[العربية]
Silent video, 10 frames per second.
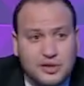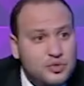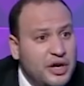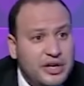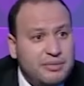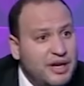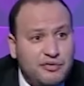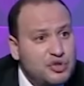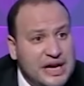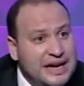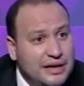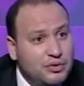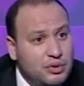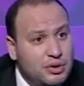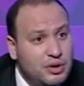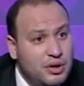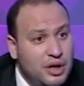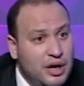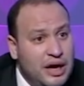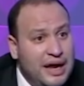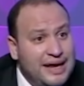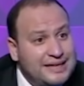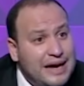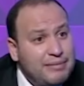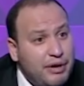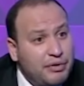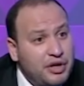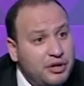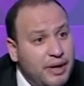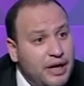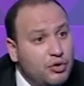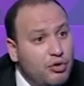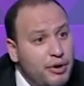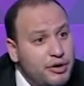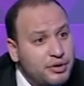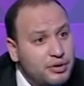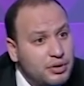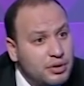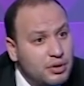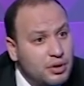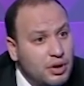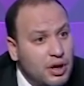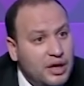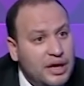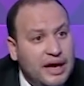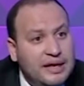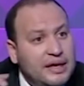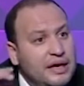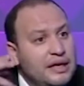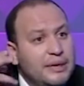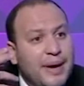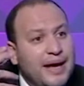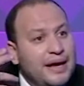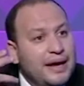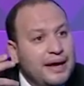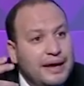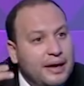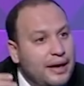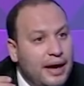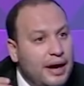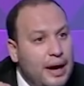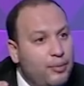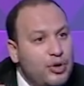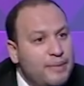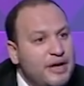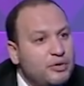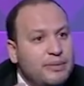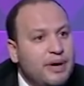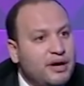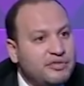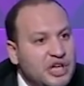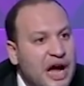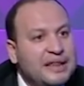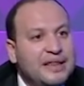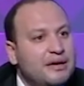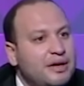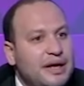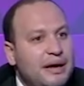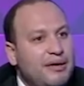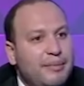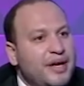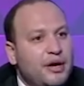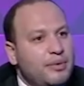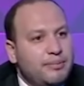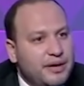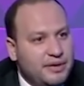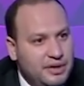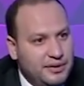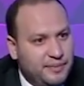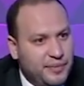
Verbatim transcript: الصغيرين اللي ما يعرفوش حاجه دول اللي هيتحمل الضريبه الكبار يعني ايه يبقى انا ابويا ميت وانا ما اعرفش حتى لو احنا بينا وبين بعض ايه